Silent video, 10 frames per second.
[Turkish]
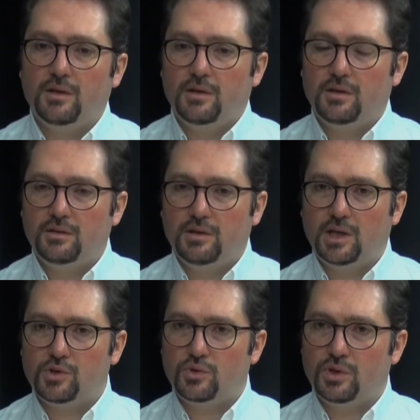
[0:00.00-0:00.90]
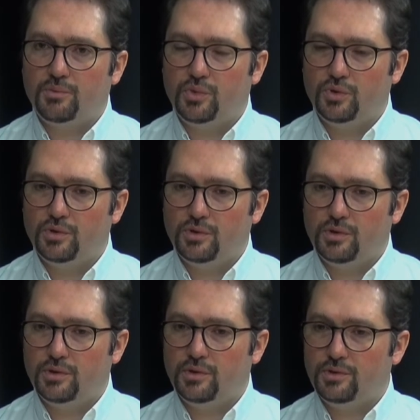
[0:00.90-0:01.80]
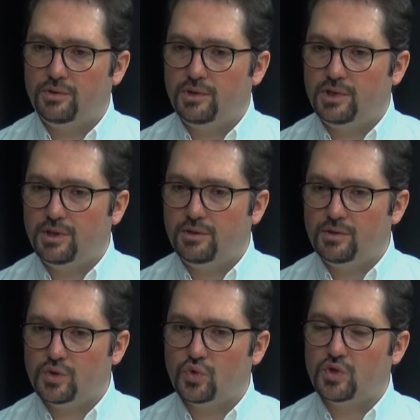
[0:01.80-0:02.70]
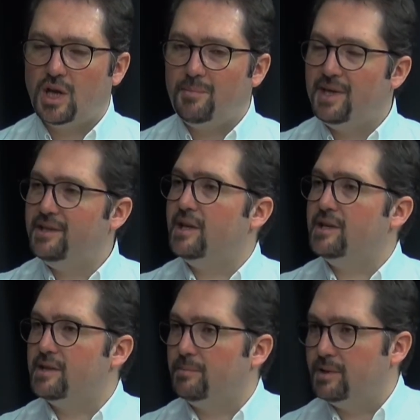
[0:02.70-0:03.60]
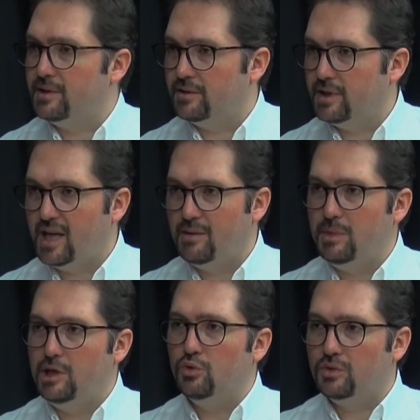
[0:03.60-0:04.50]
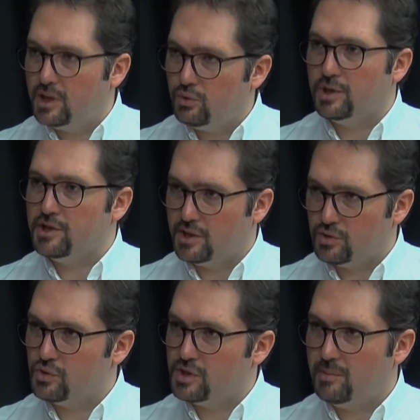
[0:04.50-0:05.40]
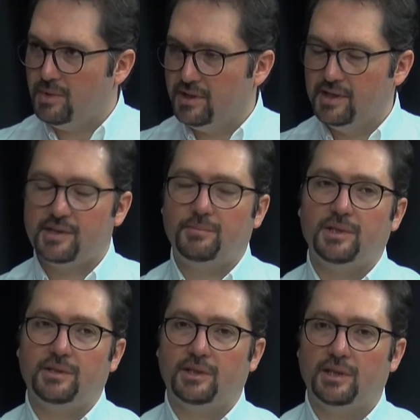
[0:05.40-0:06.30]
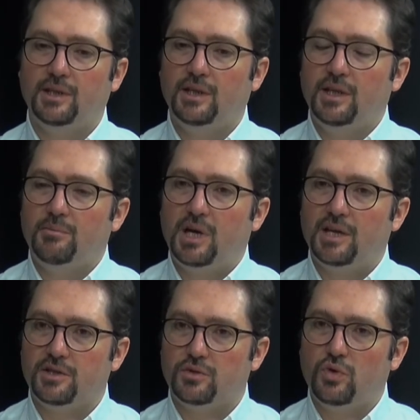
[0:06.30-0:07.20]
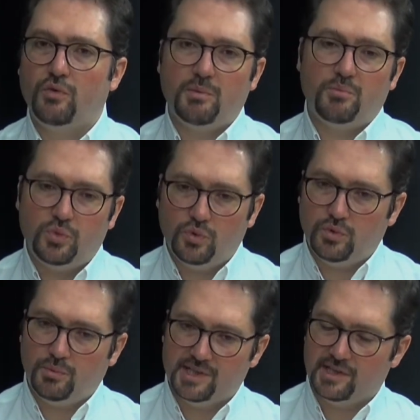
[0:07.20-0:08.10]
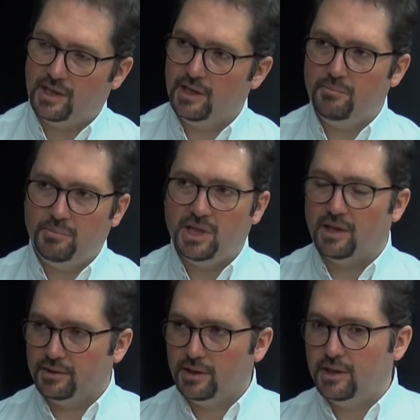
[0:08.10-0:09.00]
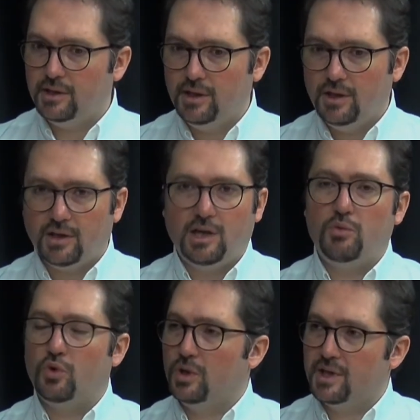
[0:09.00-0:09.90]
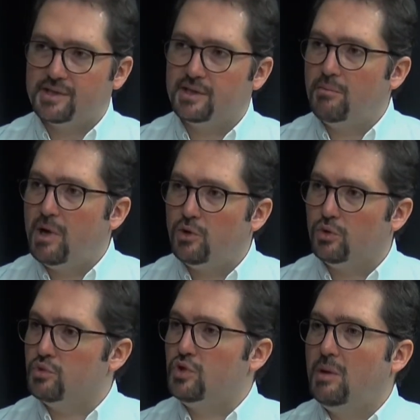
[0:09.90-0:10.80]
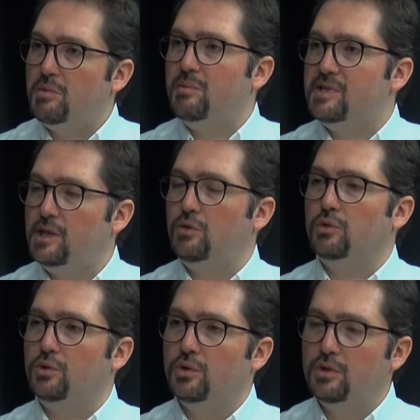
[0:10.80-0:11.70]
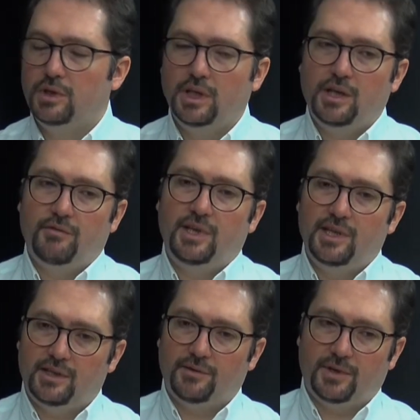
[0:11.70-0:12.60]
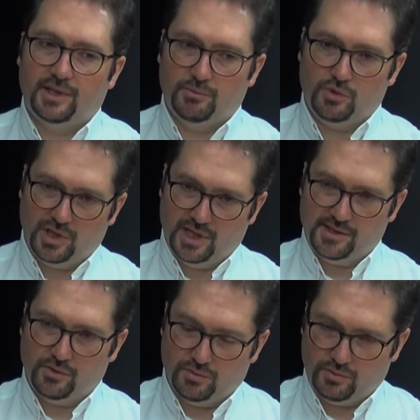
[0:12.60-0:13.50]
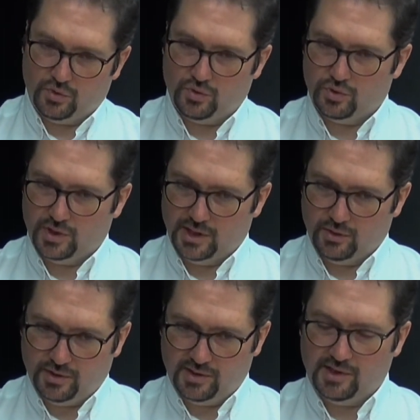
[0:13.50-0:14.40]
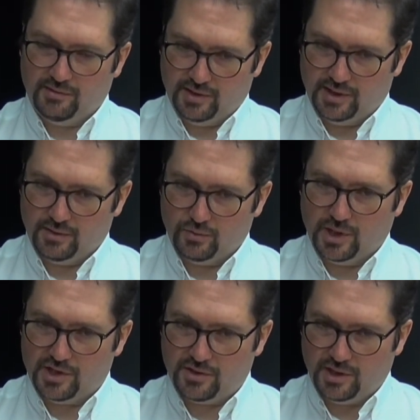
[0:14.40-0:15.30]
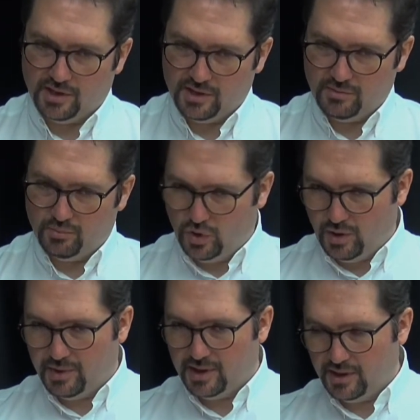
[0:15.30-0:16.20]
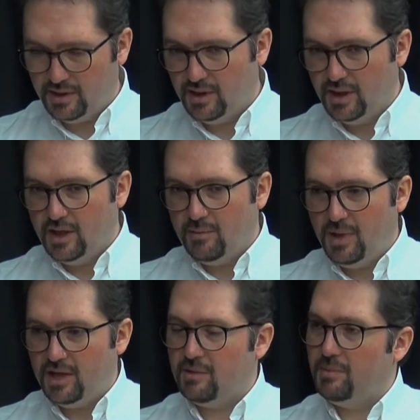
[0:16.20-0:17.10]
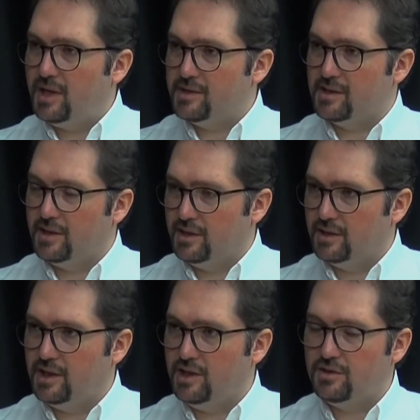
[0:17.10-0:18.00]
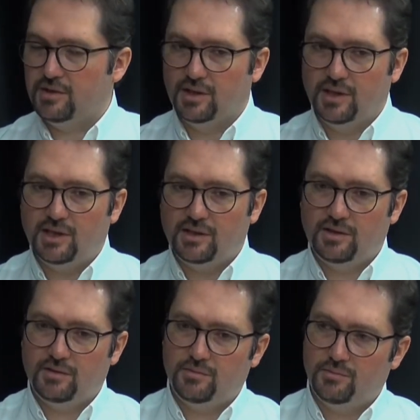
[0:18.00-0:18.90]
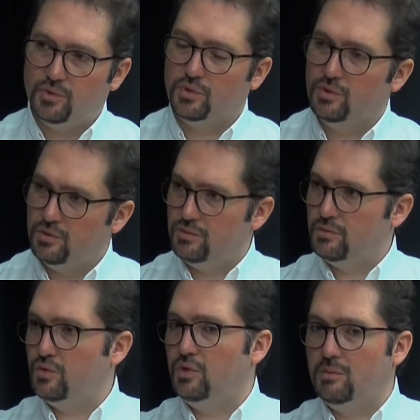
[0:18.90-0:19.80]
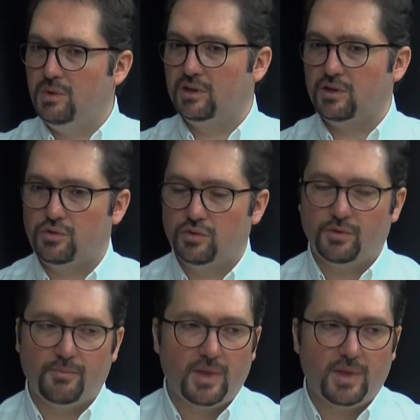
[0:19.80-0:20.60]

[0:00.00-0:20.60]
Ee, daha sonra bu e, işte sosyal medya hesaplarında yani milyonlara ulaşan sosyal medya hesaplarında paylaşılıyor ve bu mesele bir anda kamuoyuna aslında mal olmuş olan bir mesele oluyor. Ve ilk defa da bu cenaze görüntülerine Oda TV ulaştığı için bu haberi belki biraz daha geliştirerek bunu gündemine taşıyor.